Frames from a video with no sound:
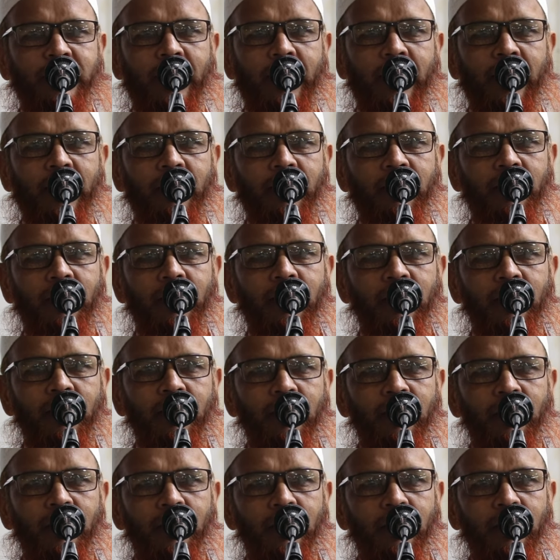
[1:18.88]
যে
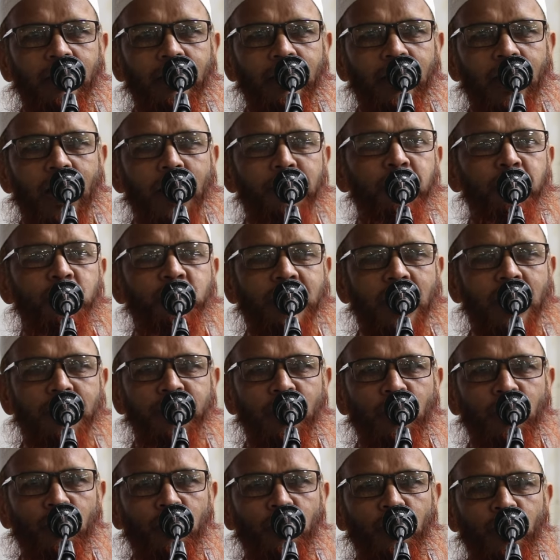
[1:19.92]

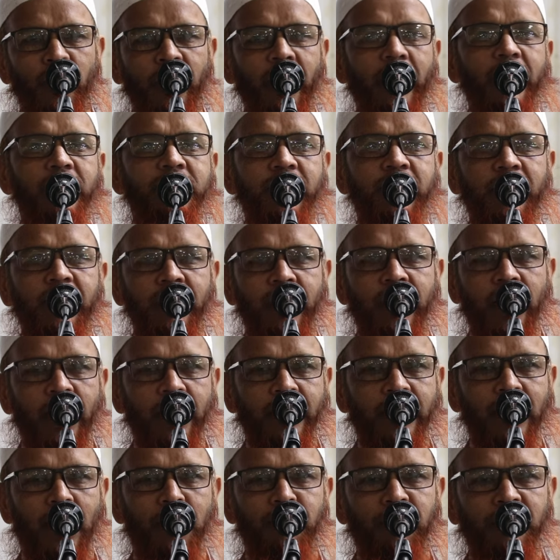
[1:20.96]
আপসকামী হয়ে গেছে কিনা
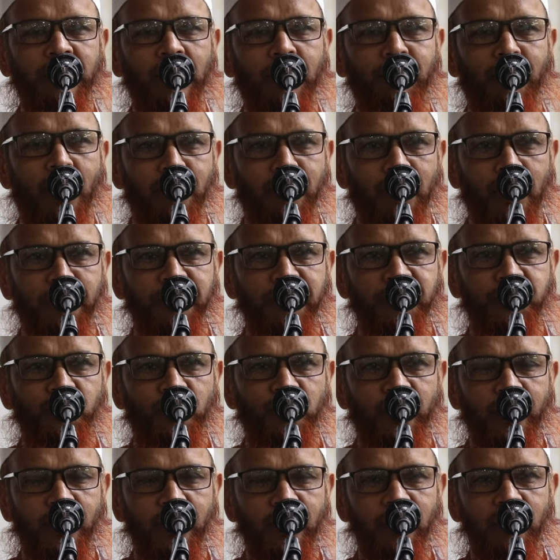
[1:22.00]
এটা আমাদের ভাবার
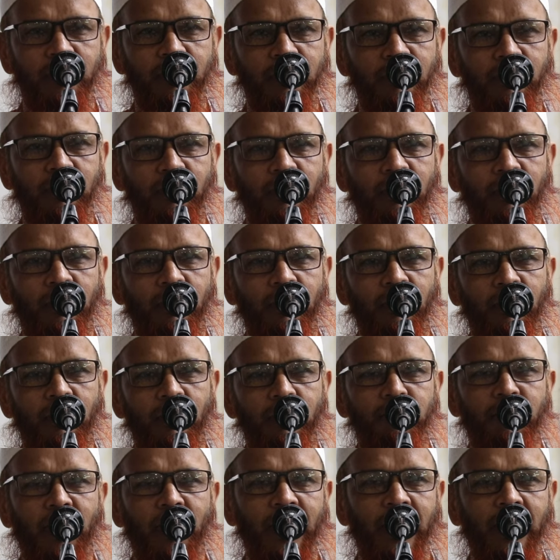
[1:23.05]
বিষয়
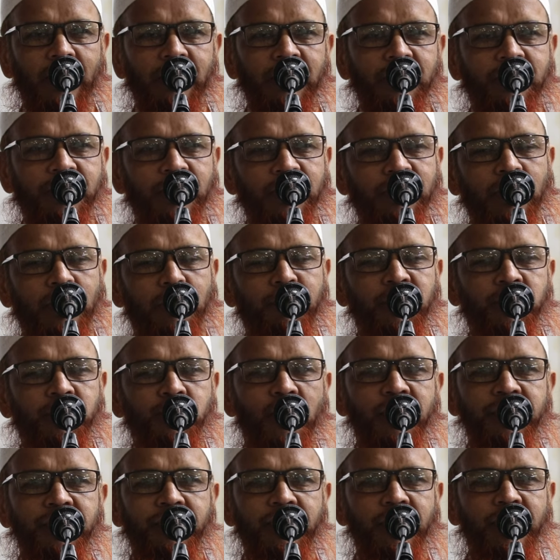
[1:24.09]
বাংলাদেশের যে
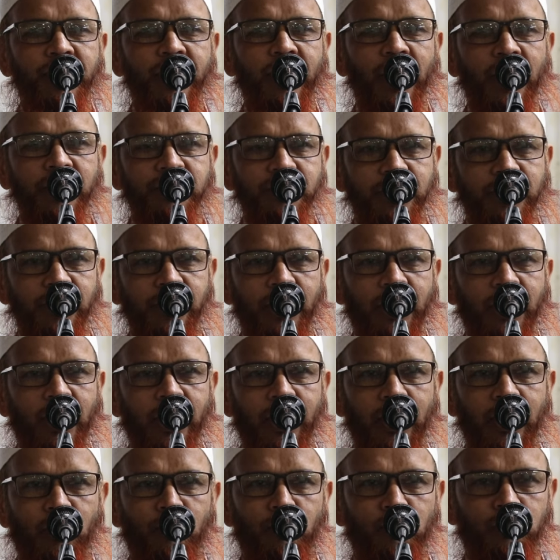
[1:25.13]
বিষয়টি নিয়ে আজকে
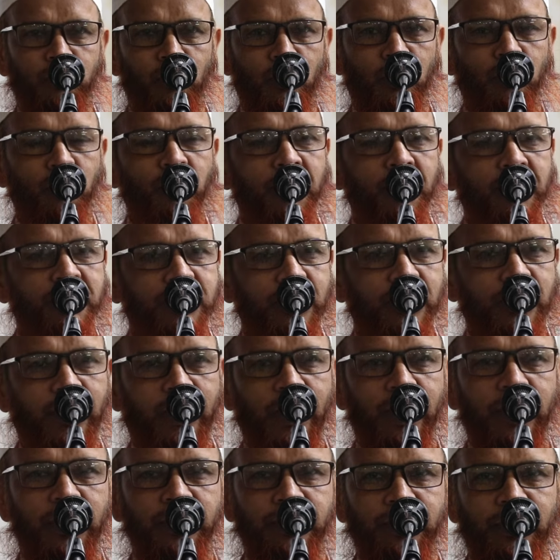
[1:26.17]
এখানে অবতরণ হয়েছে
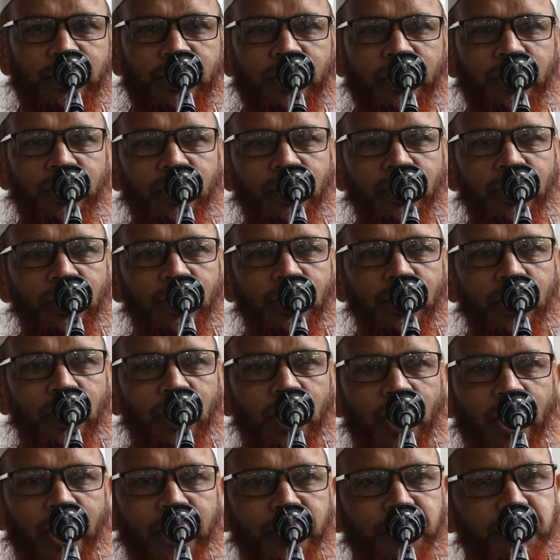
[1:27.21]
এখানে যে
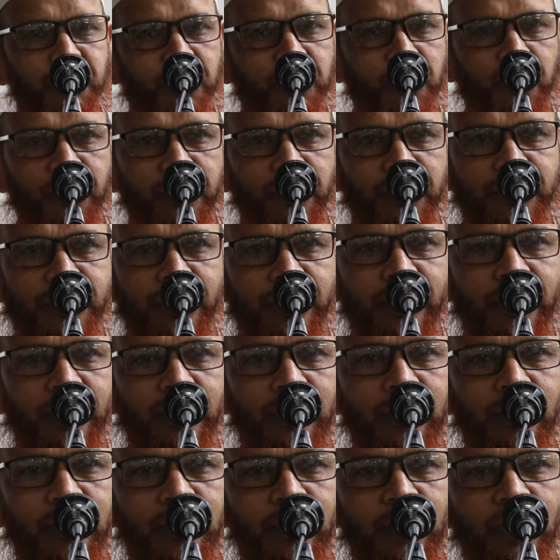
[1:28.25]
আয়োজন হয়েছে
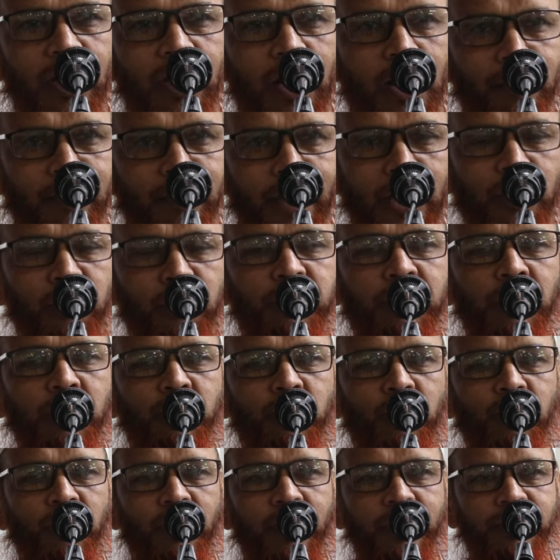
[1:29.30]
আমরা
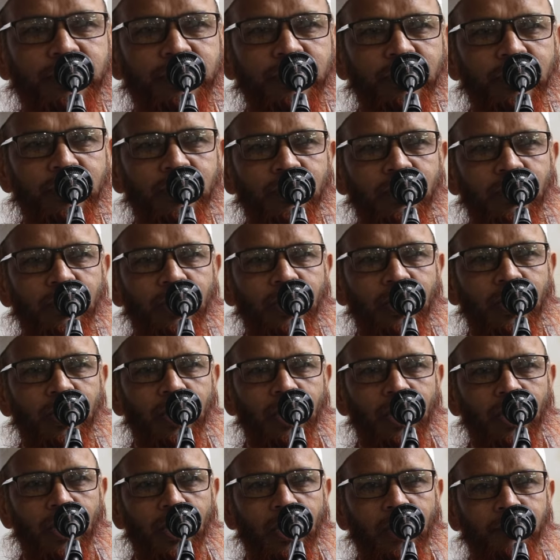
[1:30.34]
একত্রিত হয়েছি
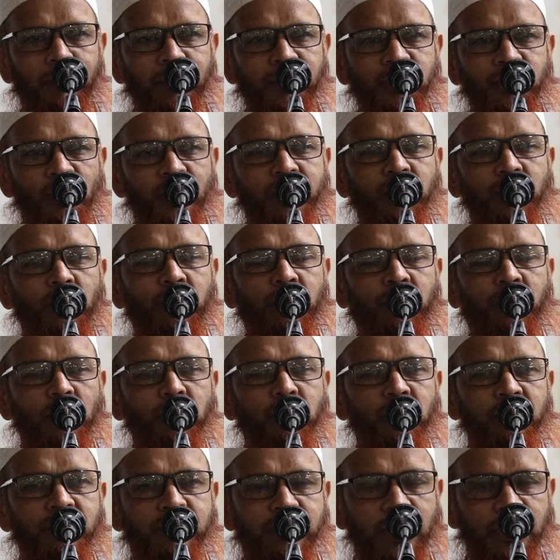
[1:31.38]
এ বিষয়টি
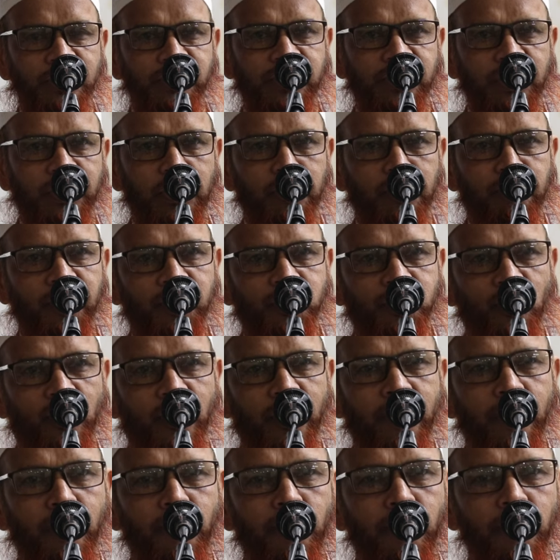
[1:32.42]
অত্যন্ত সেন্সিটিভ বিষয়